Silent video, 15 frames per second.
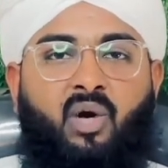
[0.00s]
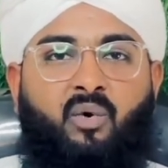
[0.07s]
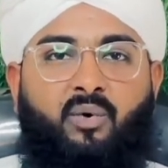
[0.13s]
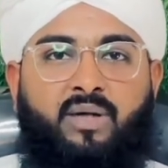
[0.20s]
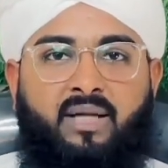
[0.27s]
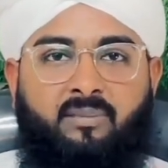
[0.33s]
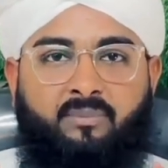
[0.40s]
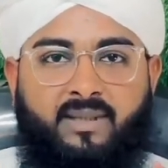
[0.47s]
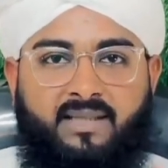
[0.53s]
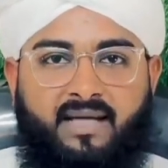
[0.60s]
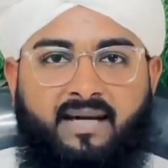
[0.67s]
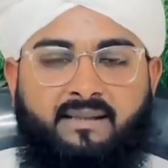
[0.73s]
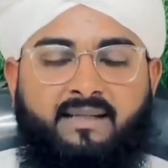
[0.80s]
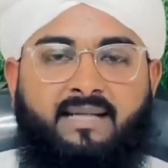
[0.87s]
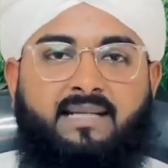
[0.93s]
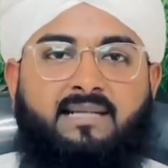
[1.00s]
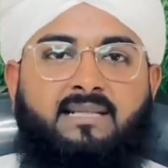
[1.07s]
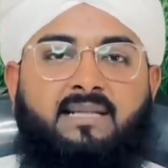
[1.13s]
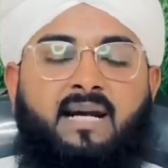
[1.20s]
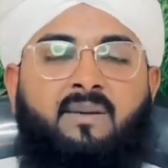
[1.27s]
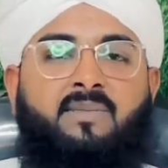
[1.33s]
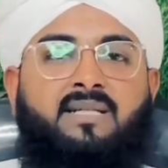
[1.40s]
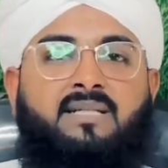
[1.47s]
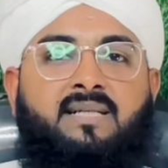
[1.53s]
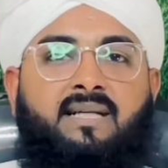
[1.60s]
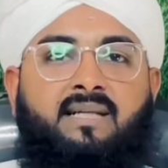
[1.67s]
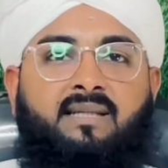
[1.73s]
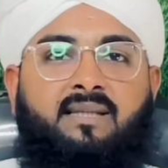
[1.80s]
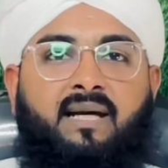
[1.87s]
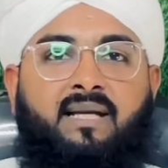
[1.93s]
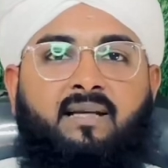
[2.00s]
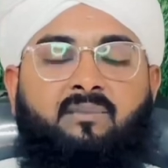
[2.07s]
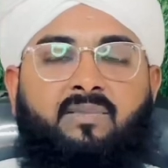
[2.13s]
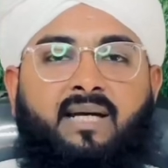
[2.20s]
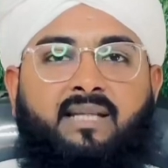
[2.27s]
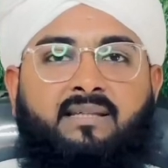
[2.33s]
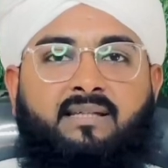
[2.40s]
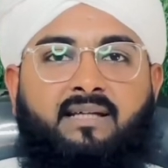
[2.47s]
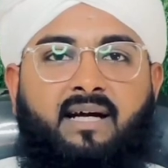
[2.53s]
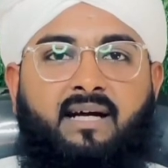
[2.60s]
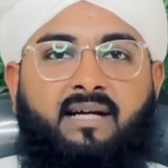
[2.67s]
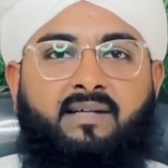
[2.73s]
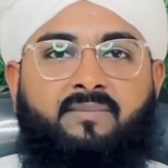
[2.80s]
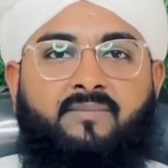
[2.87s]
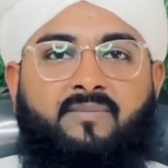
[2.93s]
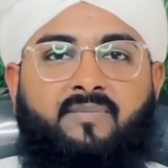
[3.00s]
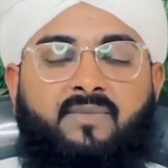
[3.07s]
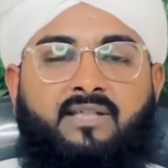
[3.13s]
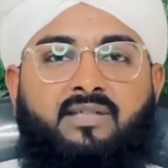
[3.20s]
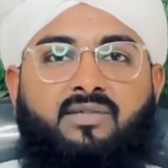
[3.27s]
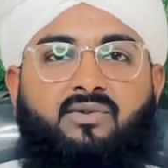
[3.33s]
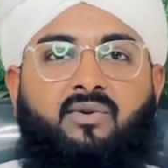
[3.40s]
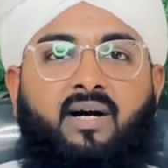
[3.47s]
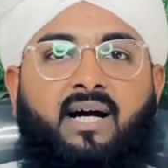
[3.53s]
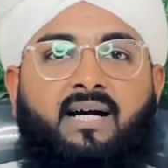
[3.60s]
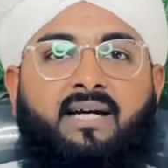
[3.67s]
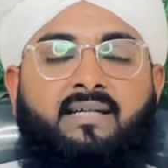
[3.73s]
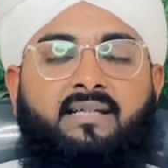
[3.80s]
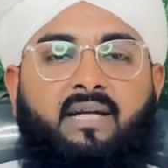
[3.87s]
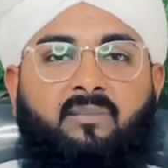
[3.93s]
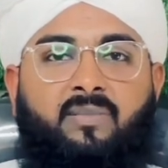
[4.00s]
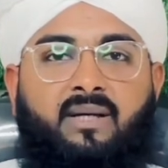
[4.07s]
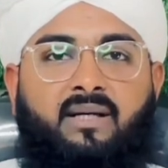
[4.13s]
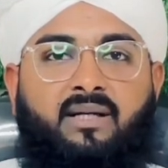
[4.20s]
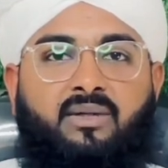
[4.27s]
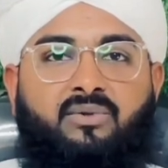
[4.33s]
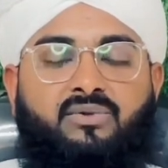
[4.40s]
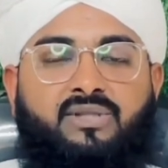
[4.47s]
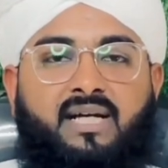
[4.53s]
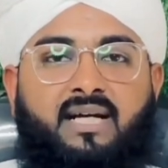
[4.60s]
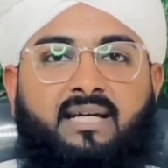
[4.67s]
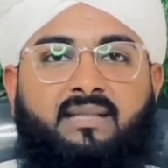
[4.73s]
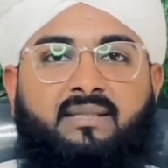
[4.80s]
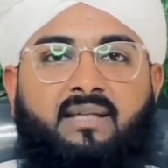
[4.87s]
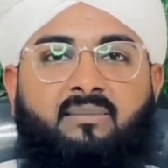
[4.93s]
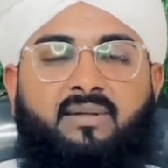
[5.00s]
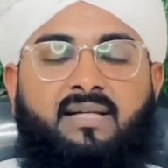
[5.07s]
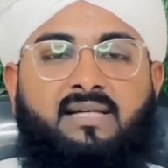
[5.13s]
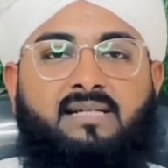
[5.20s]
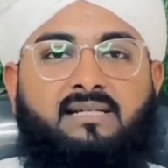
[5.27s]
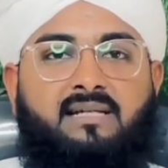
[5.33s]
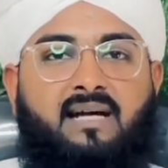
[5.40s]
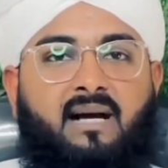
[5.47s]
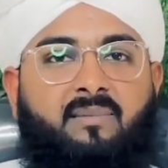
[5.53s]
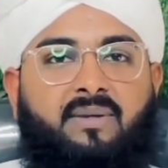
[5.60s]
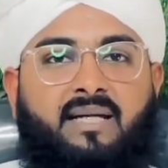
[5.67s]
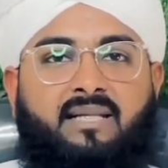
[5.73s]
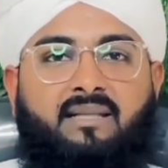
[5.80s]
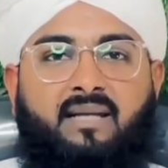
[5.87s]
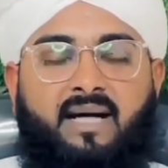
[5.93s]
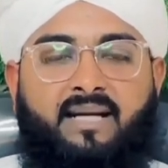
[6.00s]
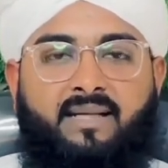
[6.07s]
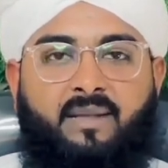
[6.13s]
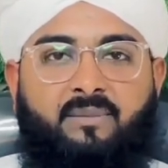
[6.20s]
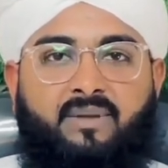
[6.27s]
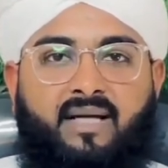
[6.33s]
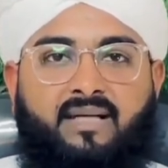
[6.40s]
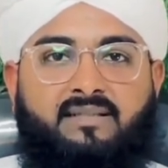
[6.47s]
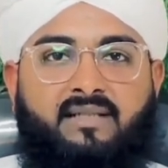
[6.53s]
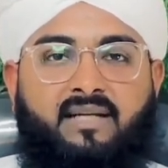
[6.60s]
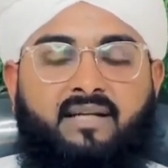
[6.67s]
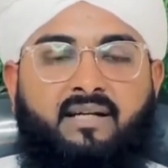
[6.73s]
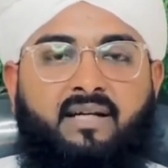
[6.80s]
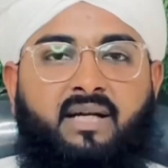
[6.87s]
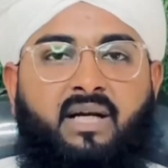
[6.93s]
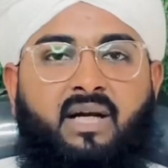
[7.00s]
उन्हें बताएंगे कि इस्लाम की सही तालीमत क्या हैं जिसको अगर ये पढ़ लें तो शायद ये भी इस्लाम के दायरे में आ जाएं